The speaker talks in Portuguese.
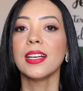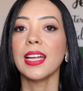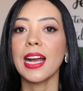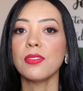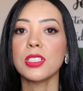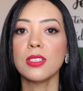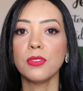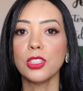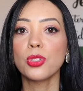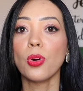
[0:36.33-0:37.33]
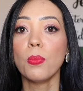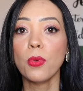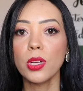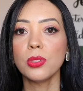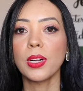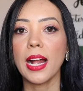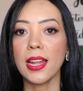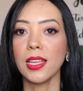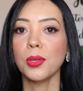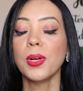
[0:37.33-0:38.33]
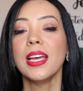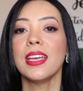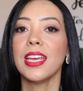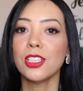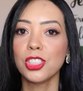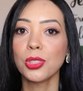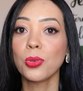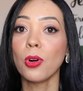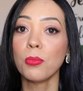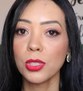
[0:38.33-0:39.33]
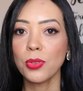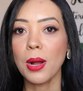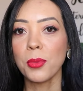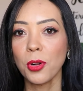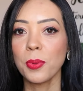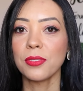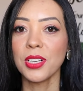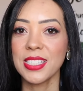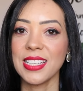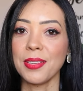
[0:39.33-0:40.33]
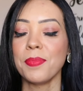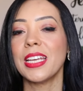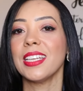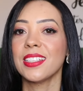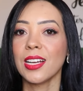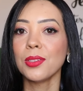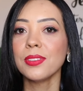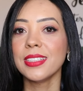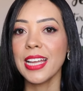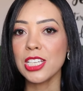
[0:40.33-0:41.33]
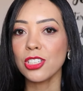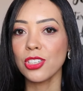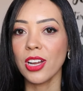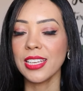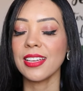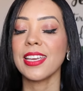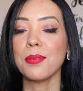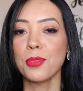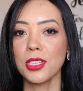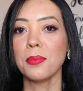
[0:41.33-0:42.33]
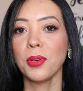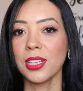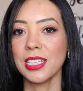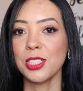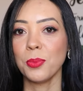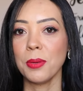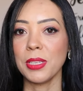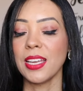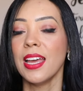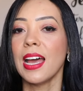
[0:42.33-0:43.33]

Gravo esse vídeo com muito carinho e edito com muito amor para você. Então, deixa joinha que é muito importante para mim.